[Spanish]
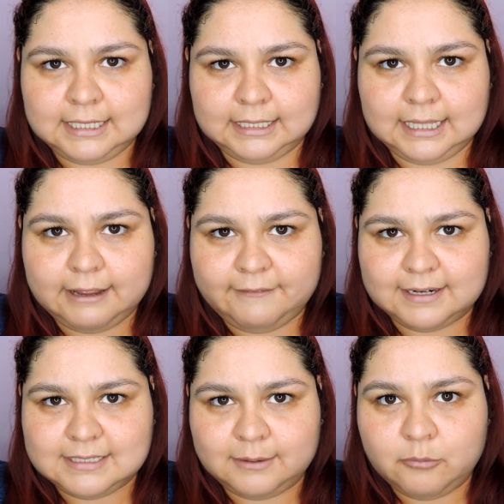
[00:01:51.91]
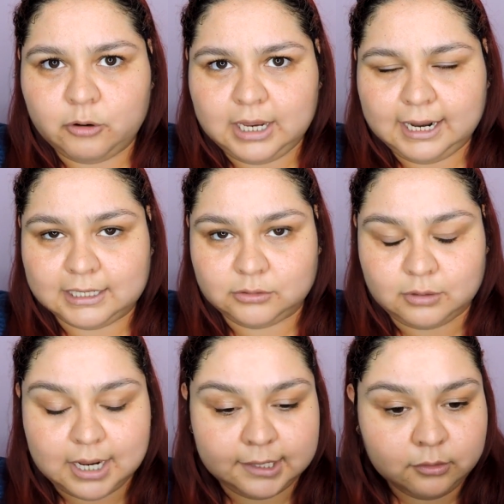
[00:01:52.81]
tiende a verse muy
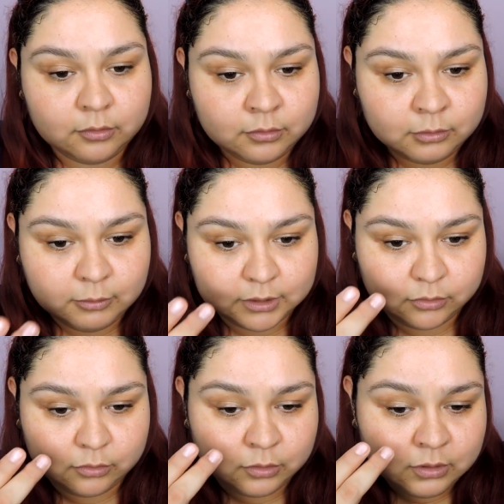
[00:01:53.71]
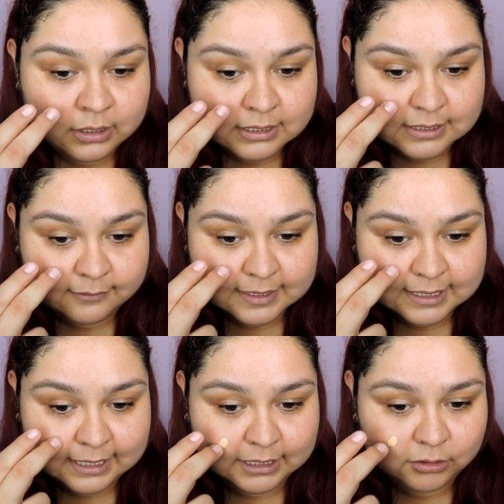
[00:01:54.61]
acartonado cuando se va
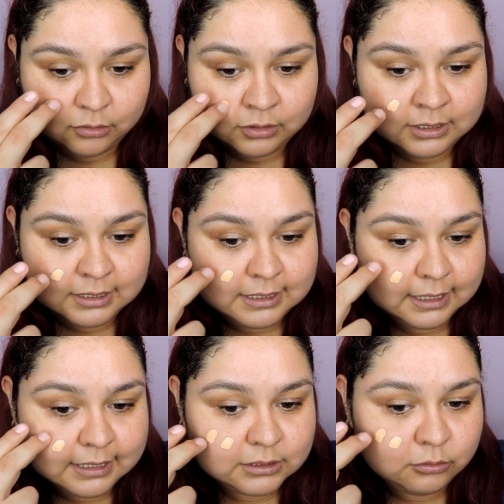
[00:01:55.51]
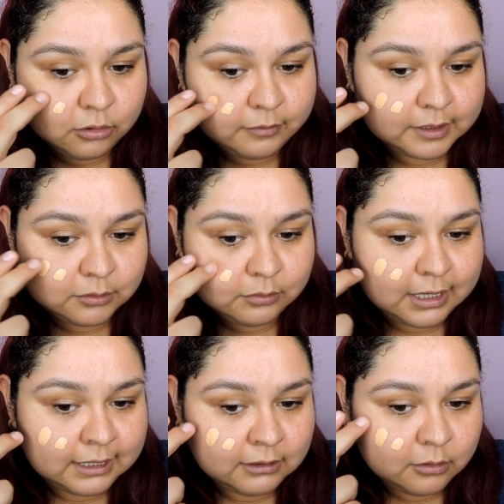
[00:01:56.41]
secando, ya que su
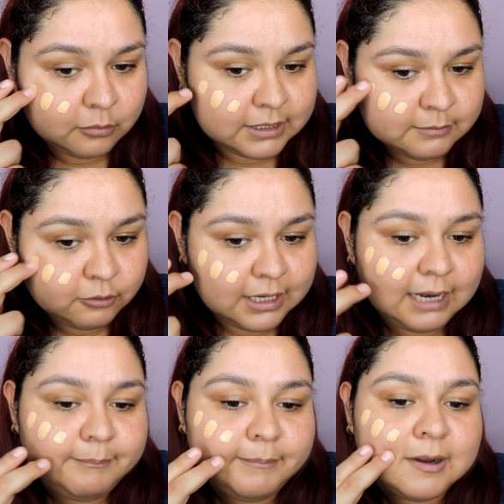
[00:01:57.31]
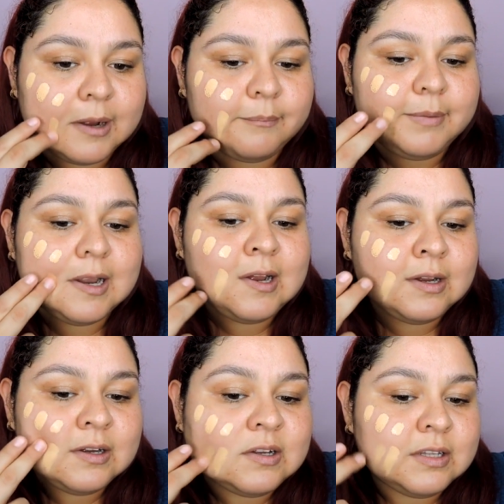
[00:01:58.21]
cobertura, como es muy amplia,
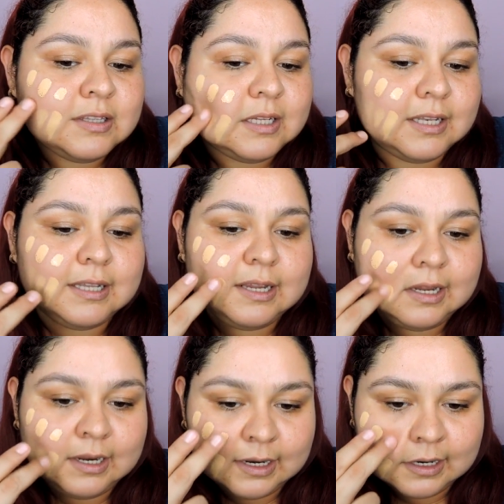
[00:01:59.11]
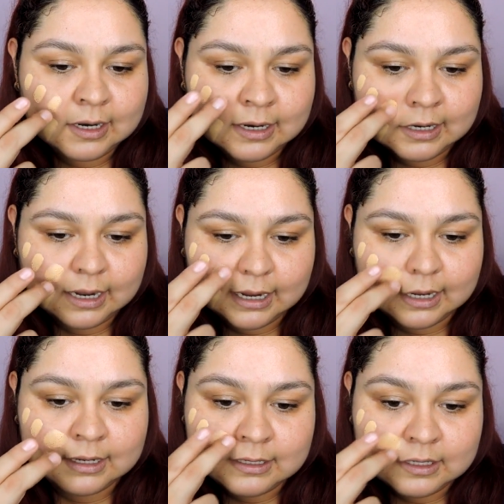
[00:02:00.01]
tiende
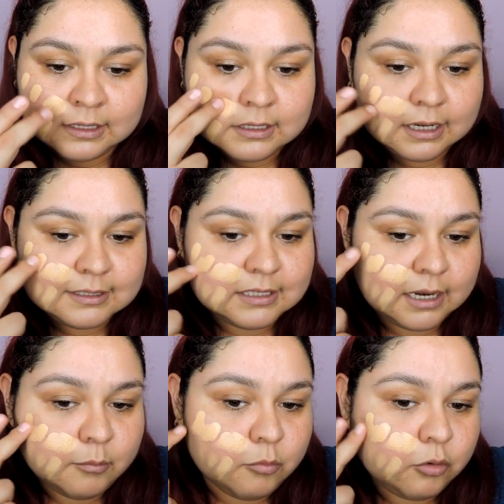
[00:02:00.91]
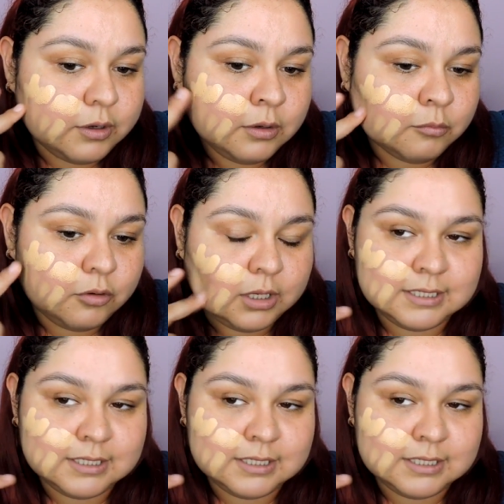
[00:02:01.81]
a, ser muy, muy